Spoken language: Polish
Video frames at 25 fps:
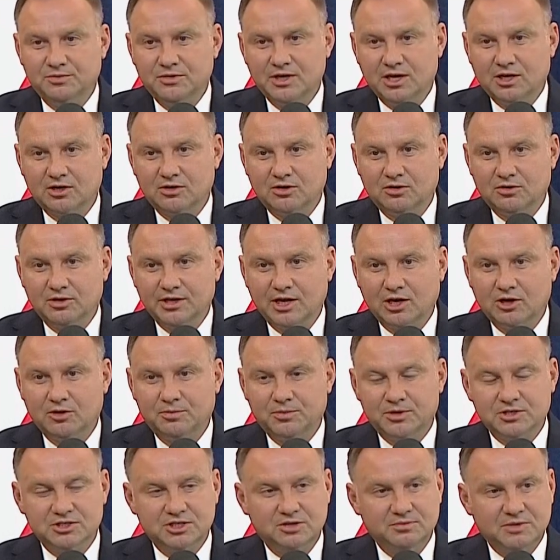jako, jako
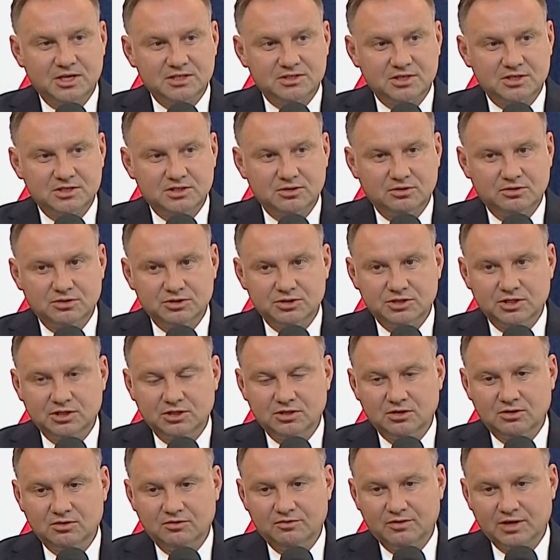prezydent miasta
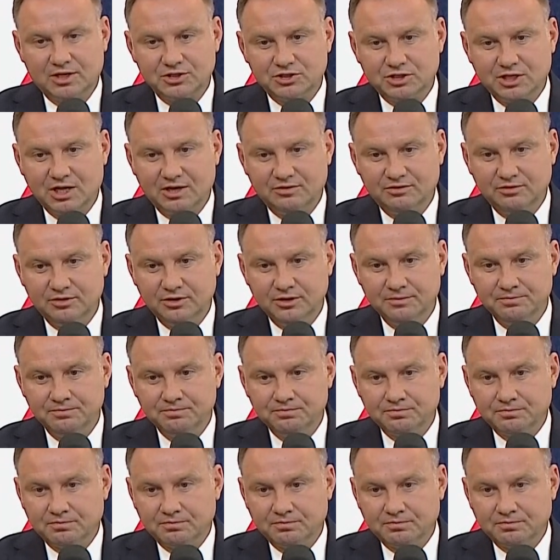stołecznego Warszawy.